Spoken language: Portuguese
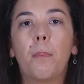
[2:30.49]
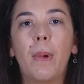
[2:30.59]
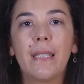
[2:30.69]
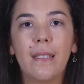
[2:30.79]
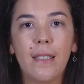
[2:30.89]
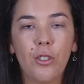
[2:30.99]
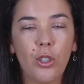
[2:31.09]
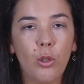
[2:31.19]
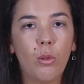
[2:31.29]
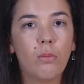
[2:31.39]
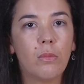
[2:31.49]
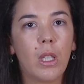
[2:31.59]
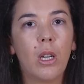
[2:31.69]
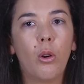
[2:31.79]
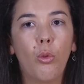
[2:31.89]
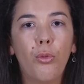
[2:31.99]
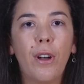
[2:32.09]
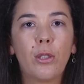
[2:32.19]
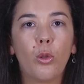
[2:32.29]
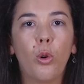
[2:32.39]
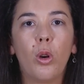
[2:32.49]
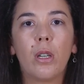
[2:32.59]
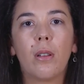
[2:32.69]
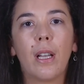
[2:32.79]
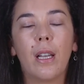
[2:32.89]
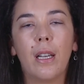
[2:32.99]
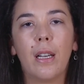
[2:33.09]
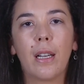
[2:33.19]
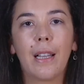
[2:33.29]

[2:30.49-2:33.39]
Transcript: mas existe um fator uh,